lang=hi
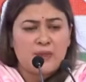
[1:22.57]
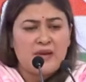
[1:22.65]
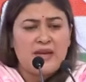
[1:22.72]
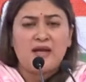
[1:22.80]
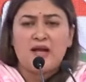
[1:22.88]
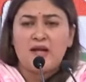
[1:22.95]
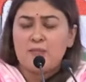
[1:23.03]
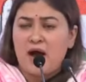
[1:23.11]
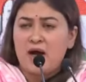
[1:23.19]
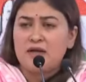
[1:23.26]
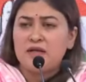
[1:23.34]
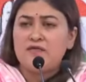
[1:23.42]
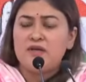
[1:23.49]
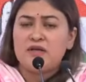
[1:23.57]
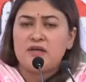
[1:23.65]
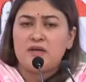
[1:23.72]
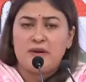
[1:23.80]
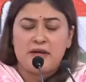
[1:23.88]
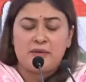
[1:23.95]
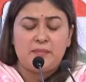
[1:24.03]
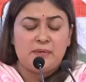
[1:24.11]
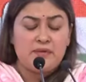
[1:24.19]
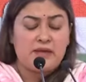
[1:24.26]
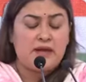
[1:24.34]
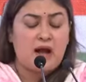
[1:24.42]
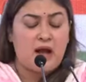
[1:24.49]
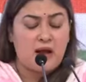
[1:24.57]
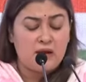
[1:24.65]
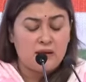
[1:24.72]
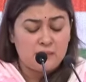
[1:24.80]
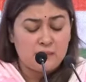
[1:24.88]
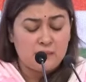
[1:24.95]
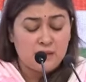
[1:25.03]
मैंने कई बार टीवी के डिबेट में भी ये कहा